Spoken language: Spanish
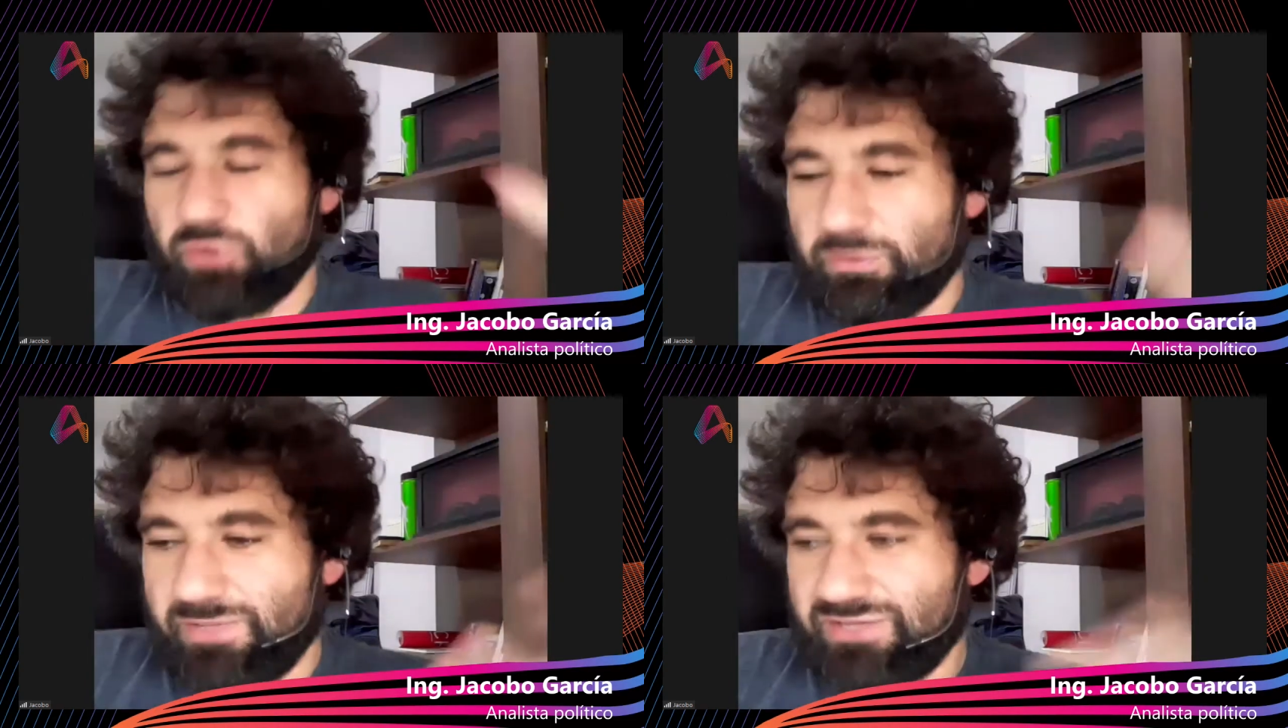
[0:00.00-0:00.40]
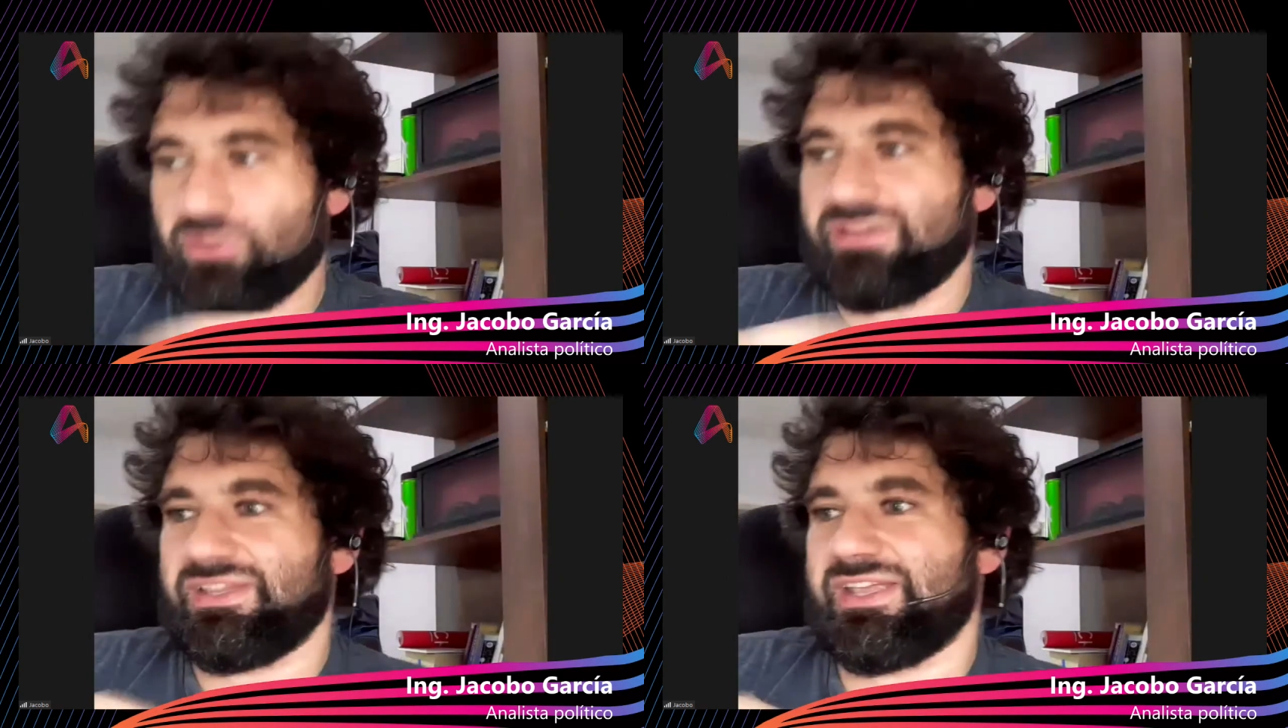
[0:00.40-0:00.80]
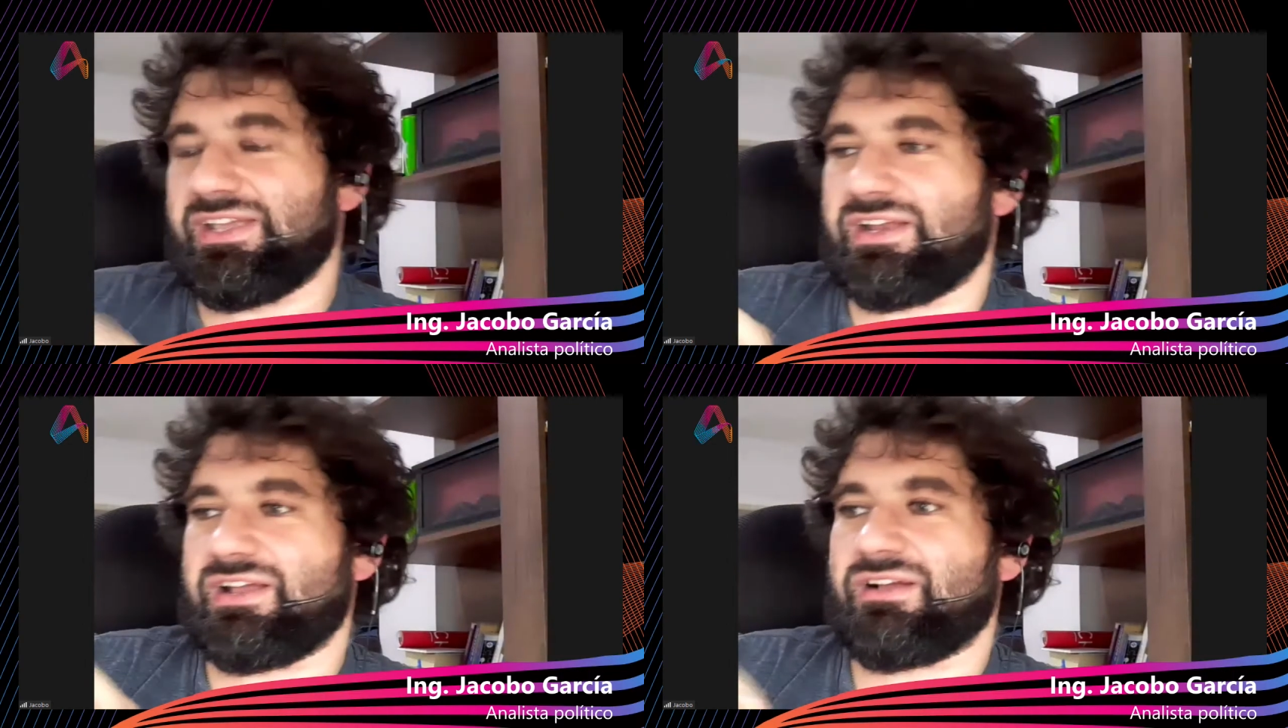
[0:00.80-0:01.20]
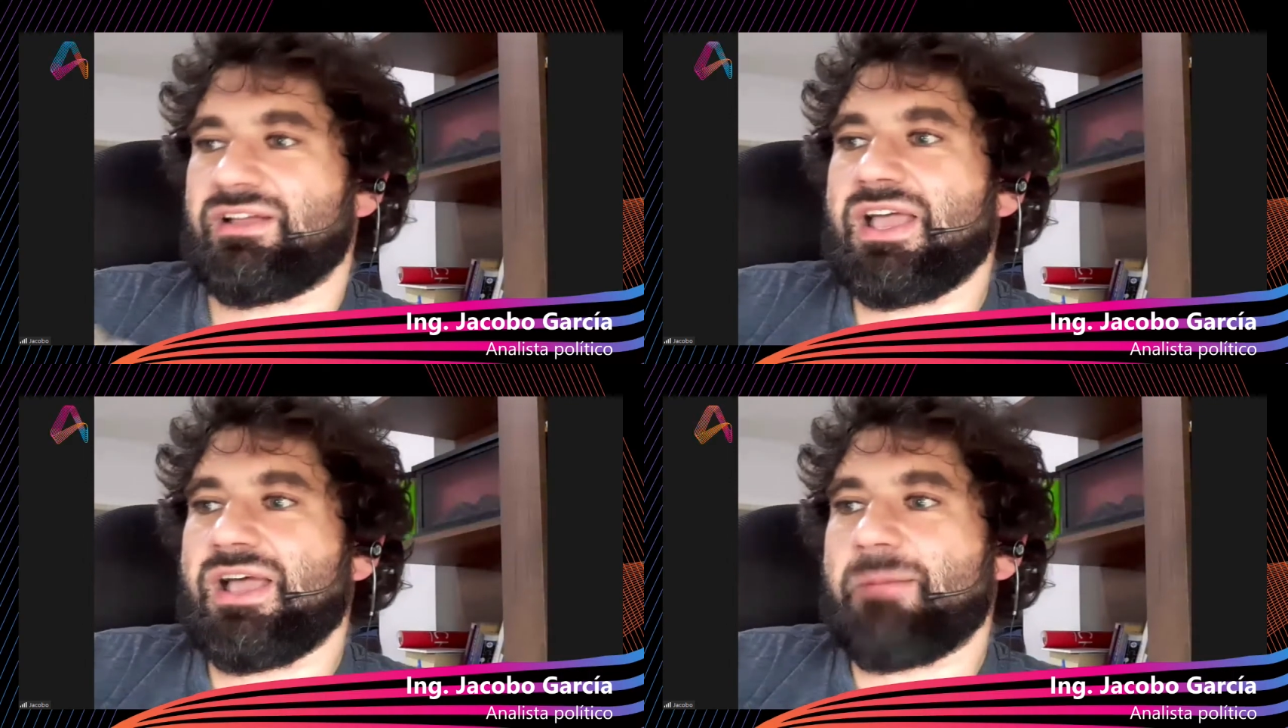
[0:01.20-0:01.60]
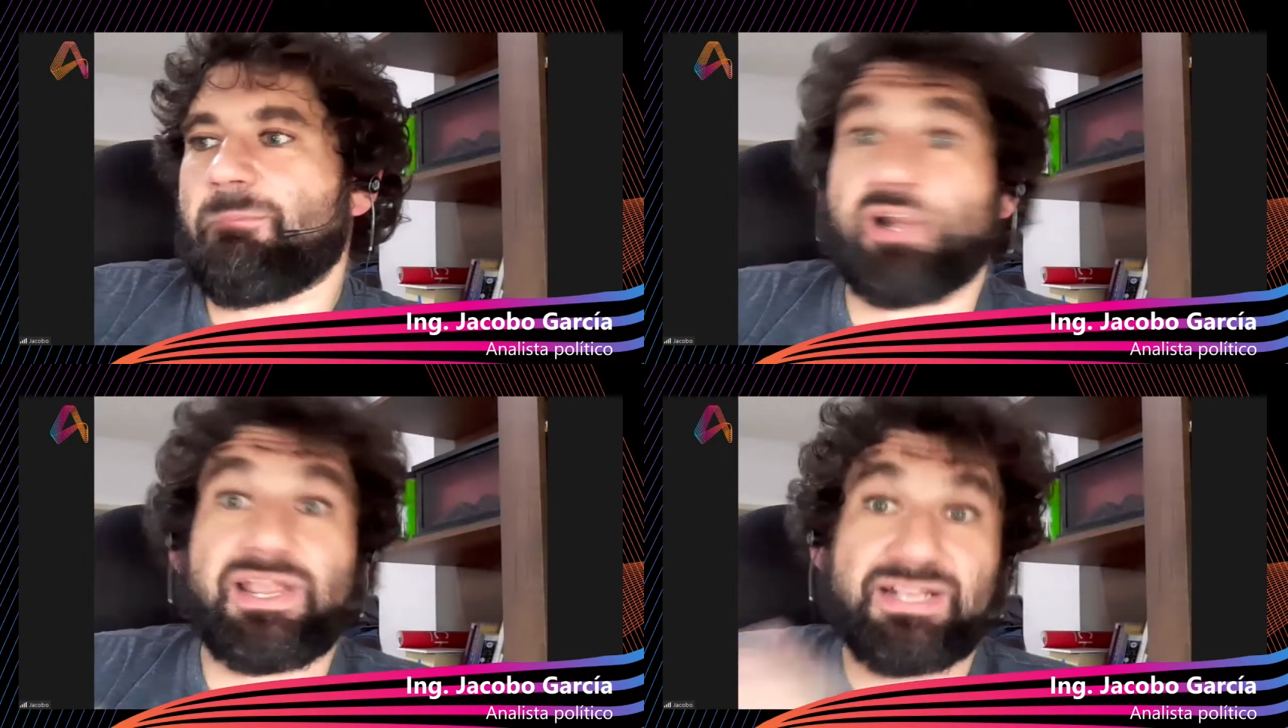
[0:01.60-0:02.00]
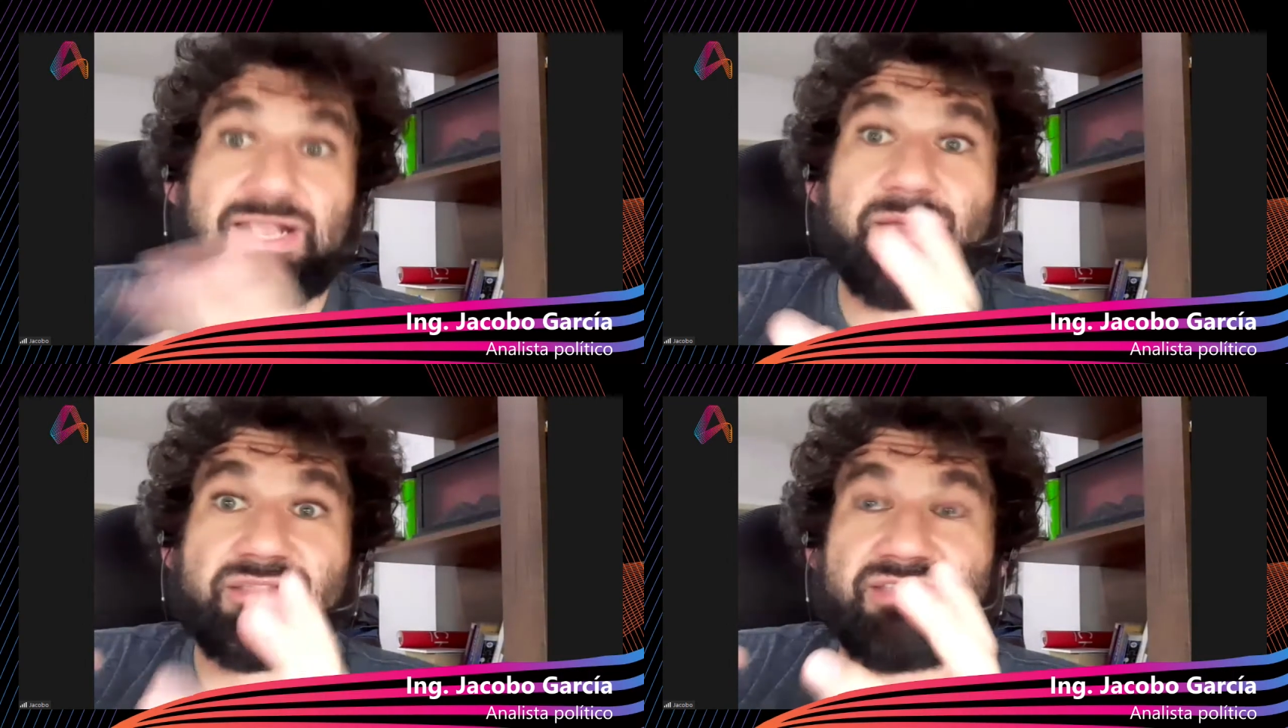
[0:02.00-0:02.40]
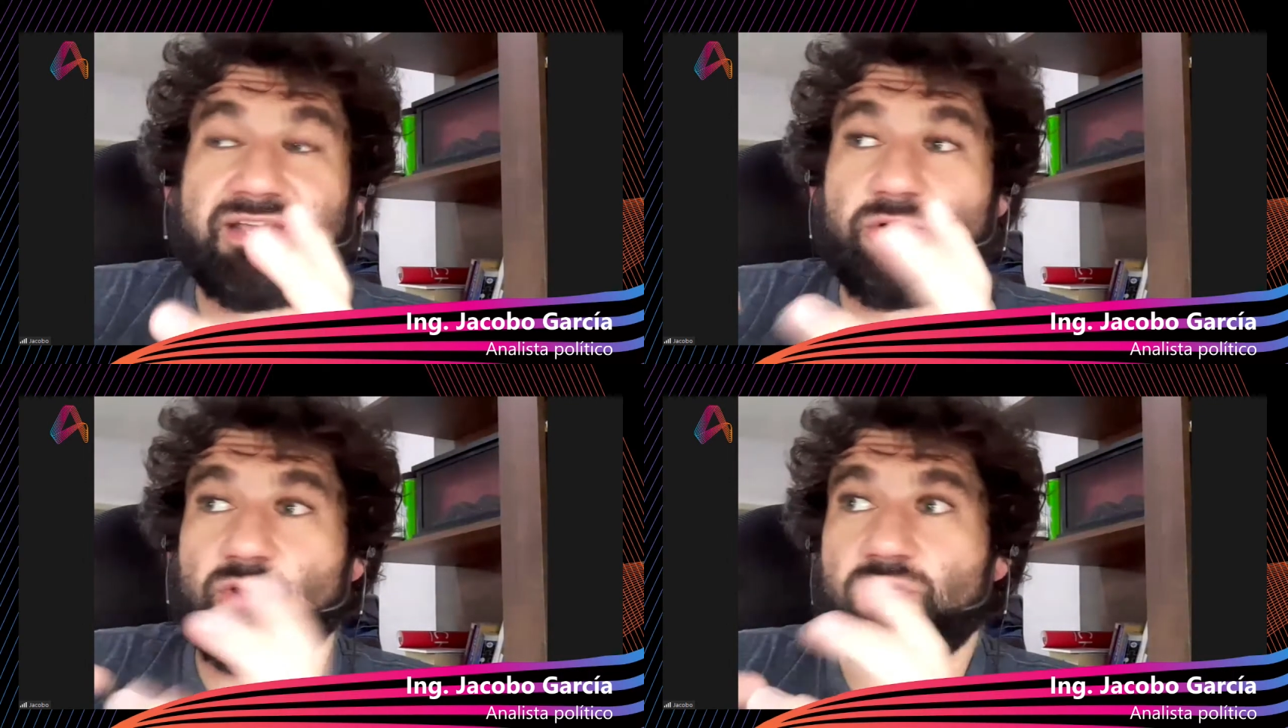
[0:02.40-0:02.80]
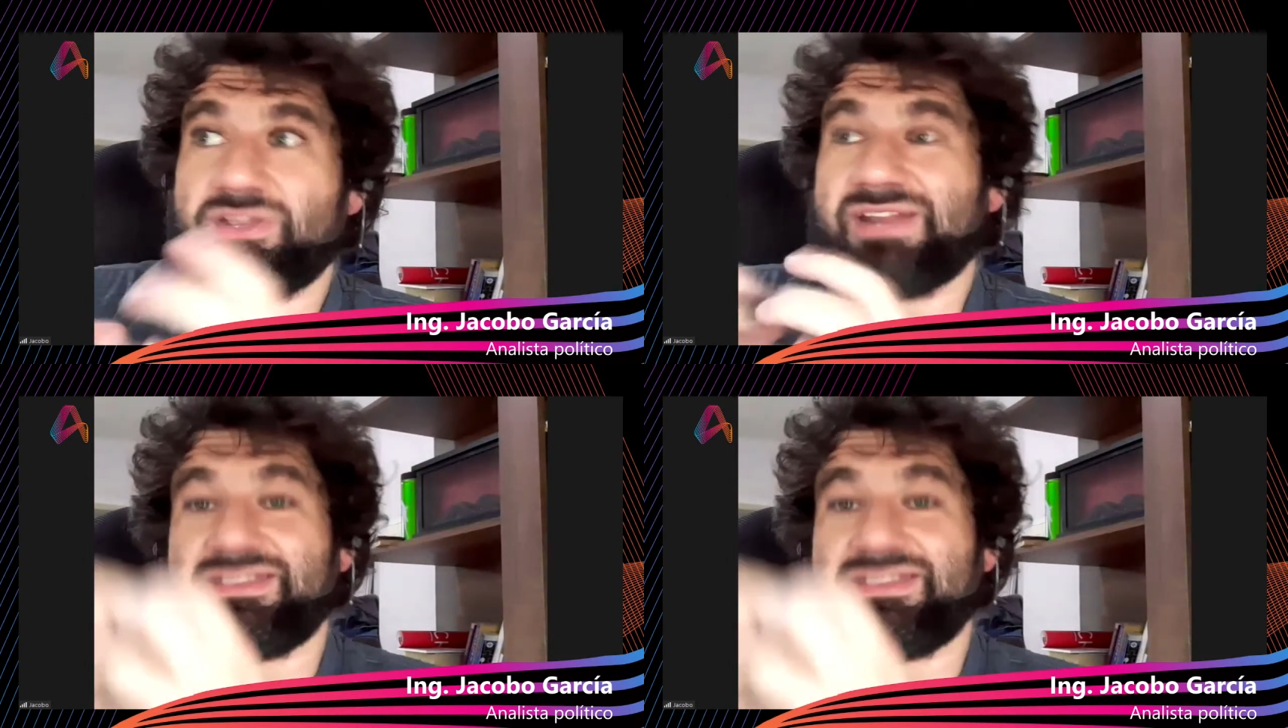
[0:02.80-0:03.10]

del movimiento indígena, por la incapacidad luego de